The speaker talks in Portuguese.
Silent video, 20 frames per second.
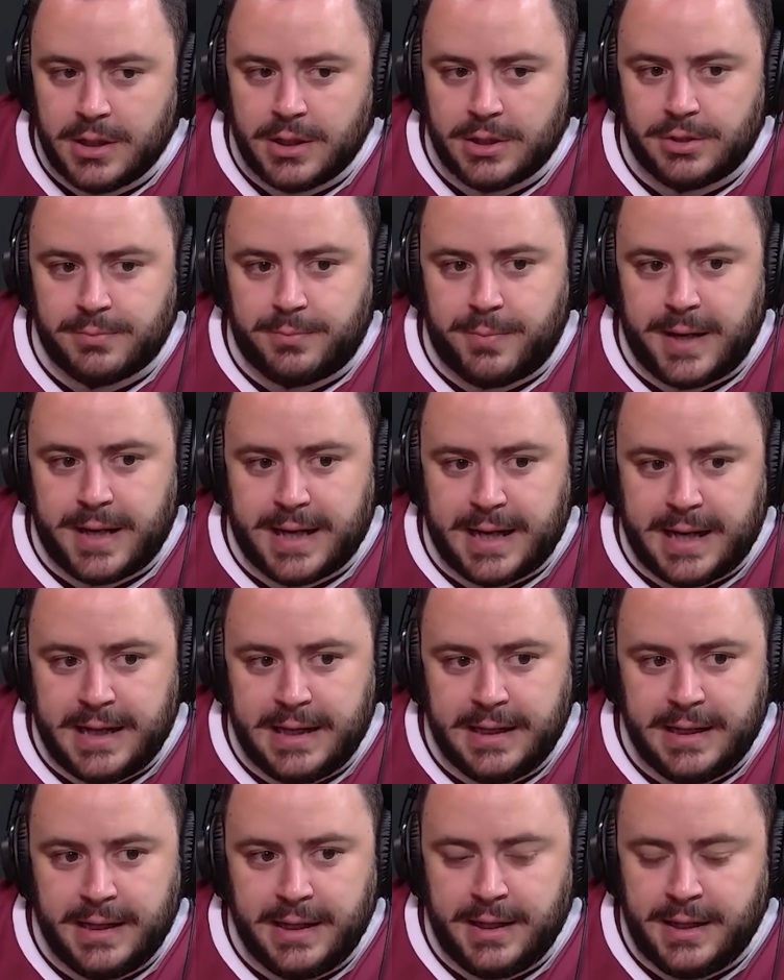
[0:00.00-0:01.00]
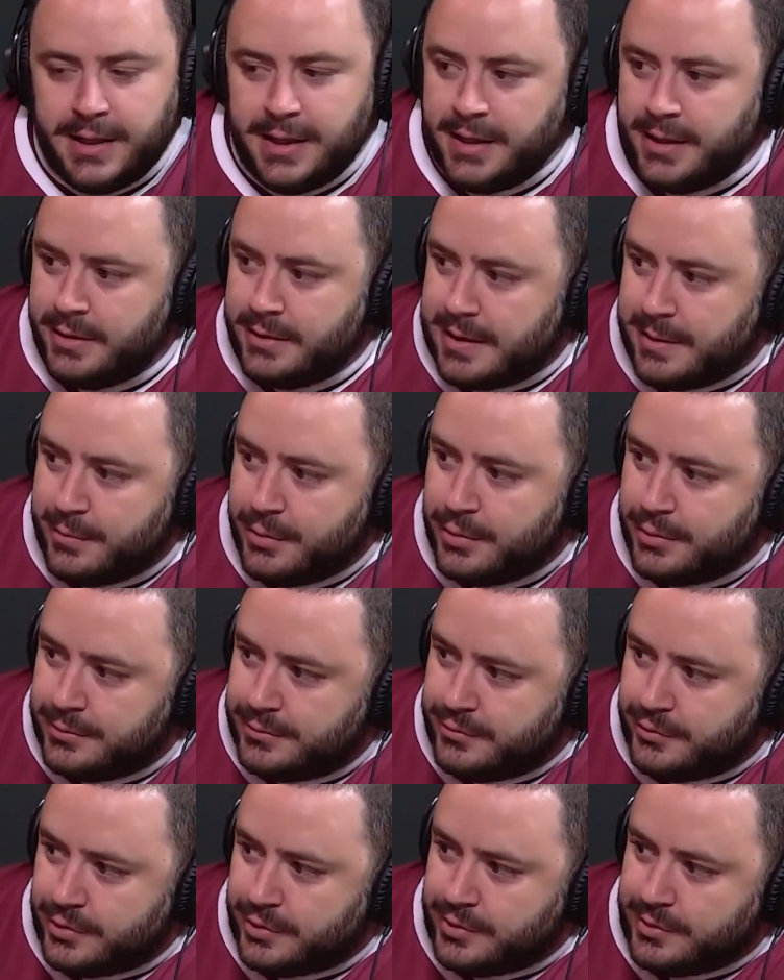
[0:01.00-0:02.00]
de parar ali, tá bom,
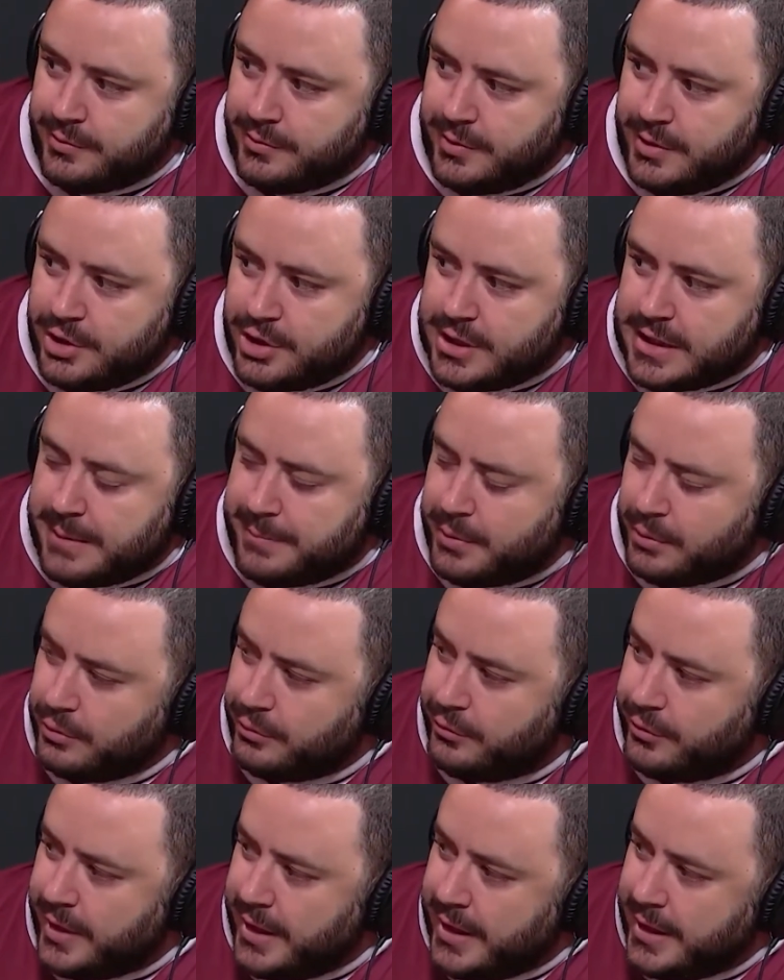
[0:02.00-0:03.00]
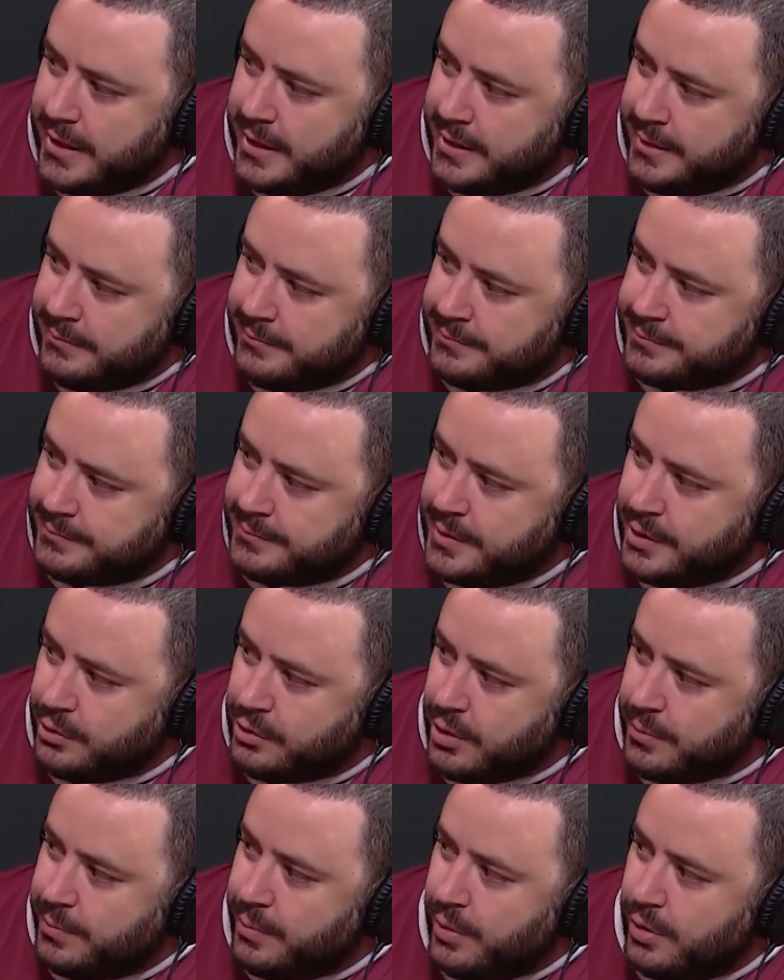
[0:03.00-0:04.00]
vou indicar Paulo Freire, e o
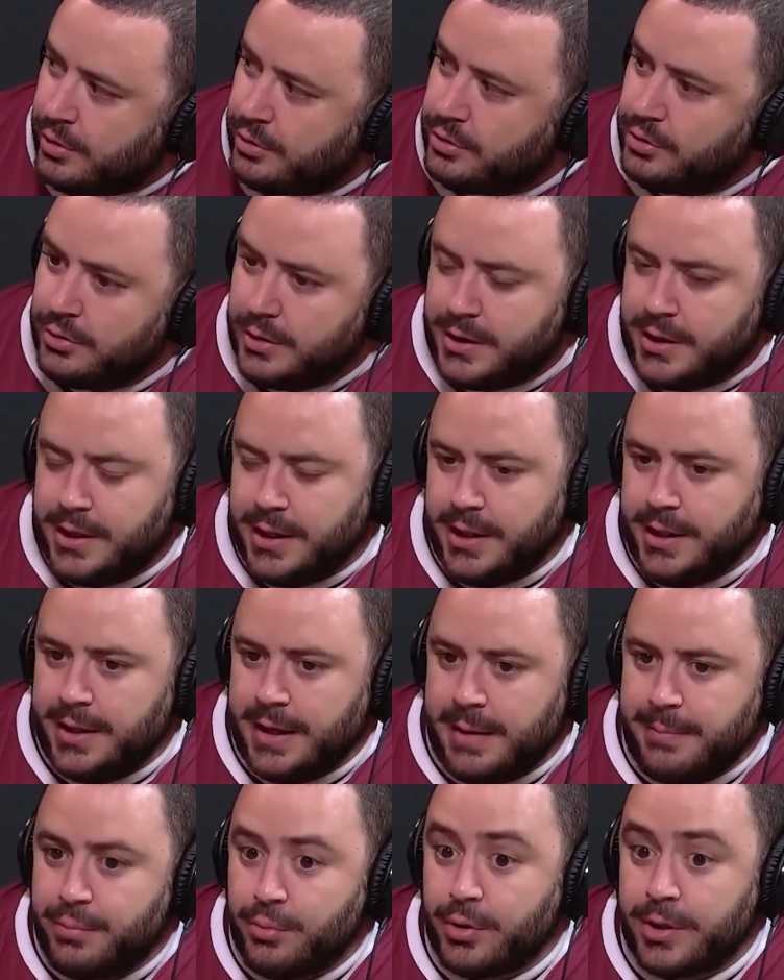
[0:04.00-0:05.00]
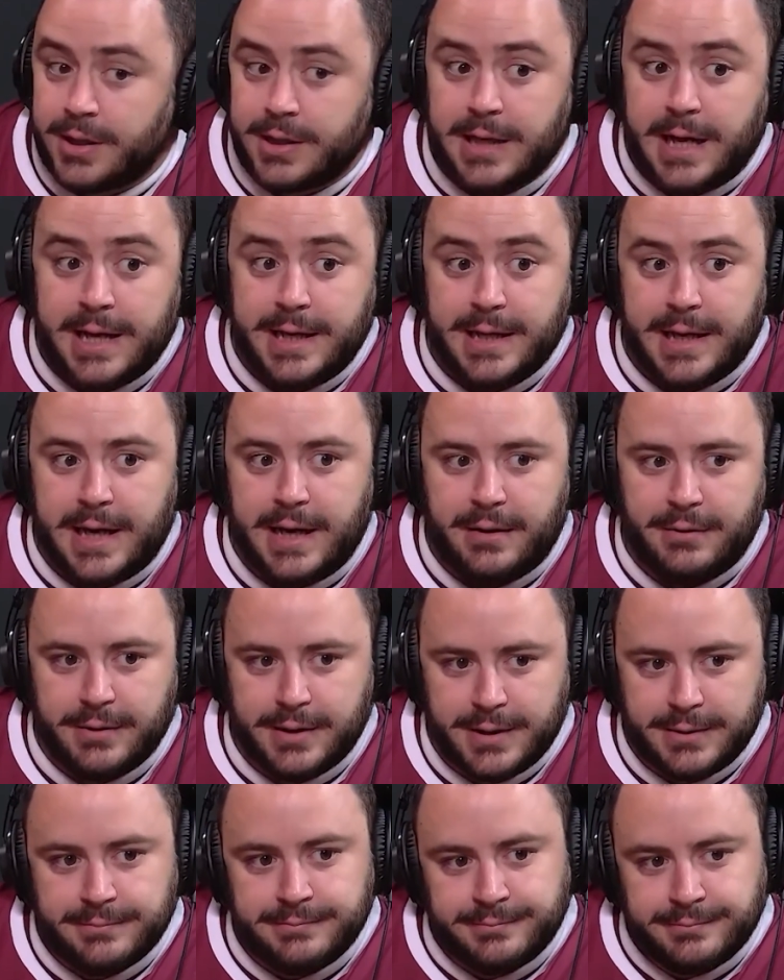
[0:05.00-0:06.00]
que eu posso aqui abordar em
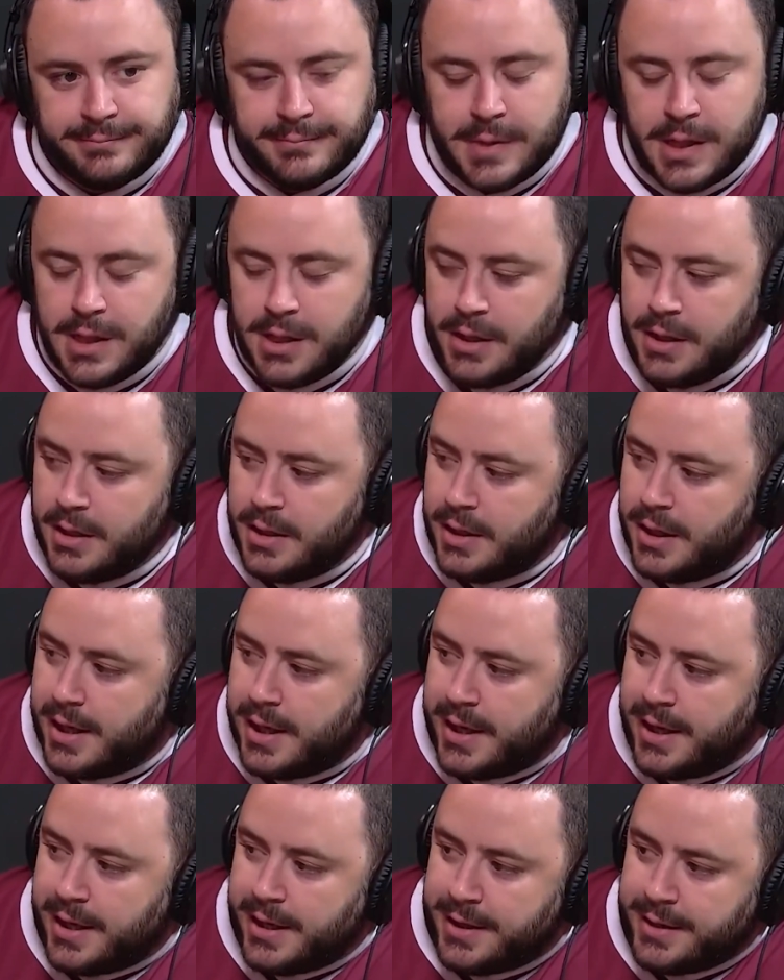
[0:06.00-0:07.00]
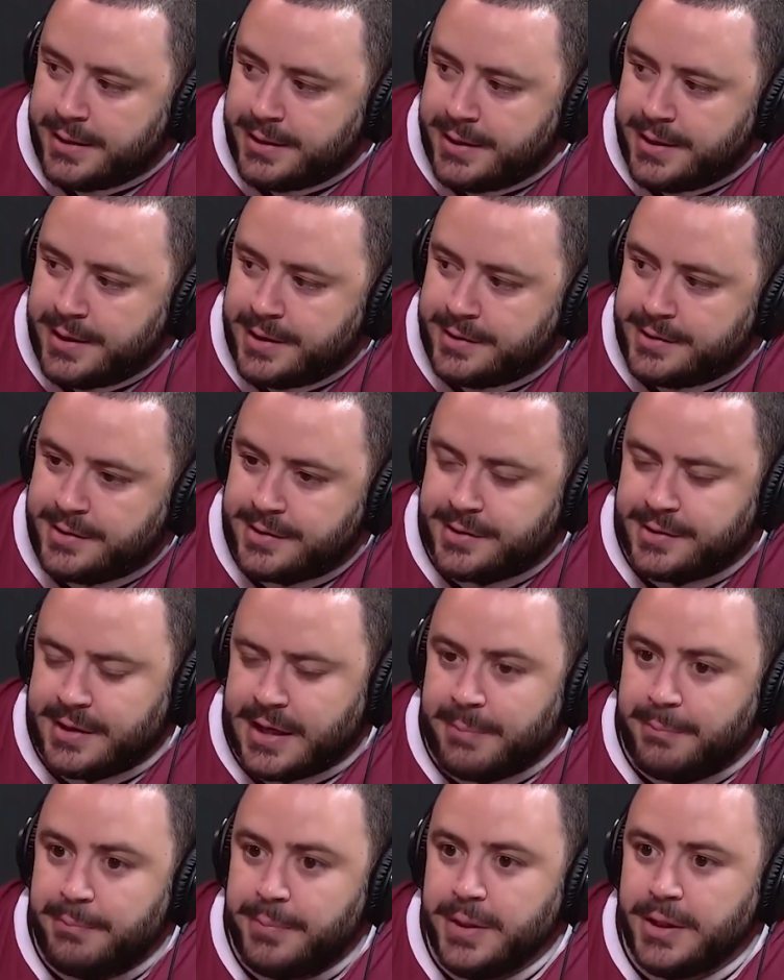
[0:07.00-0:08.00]
aula é esses
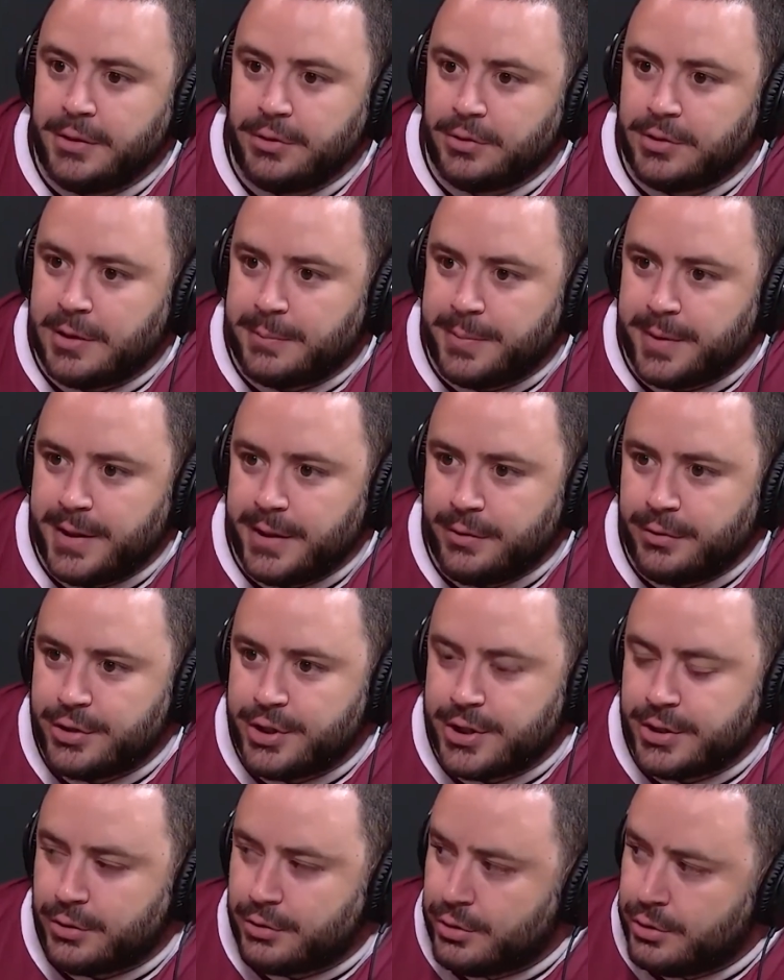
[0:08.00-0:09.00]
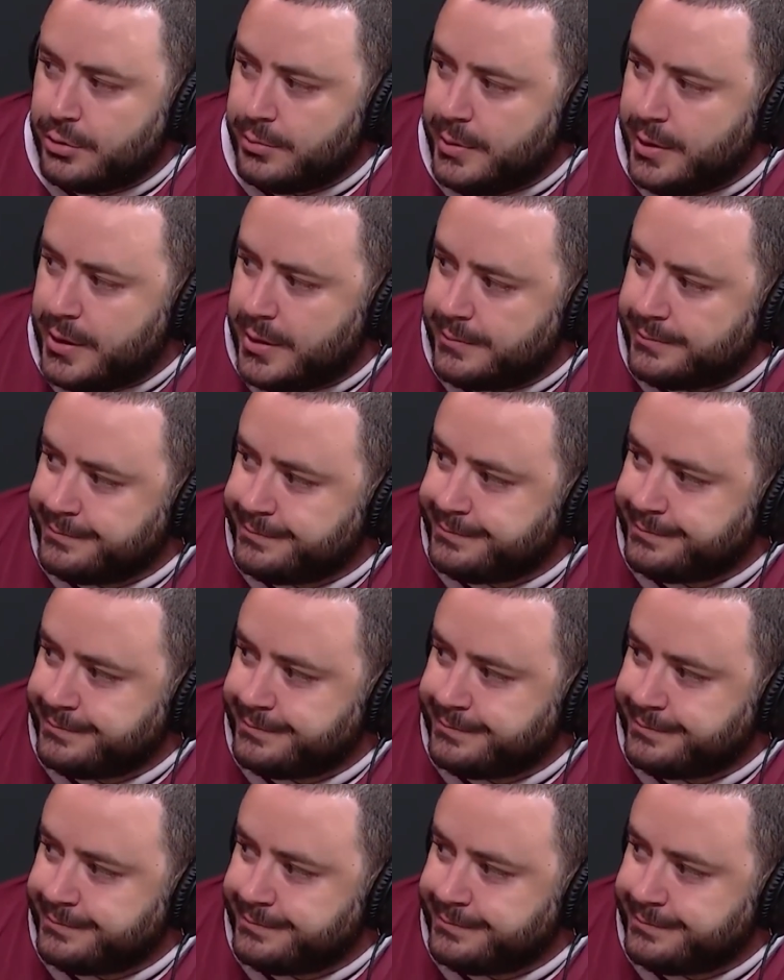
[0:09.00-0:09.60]
capítulos da pedagogia da autonomia.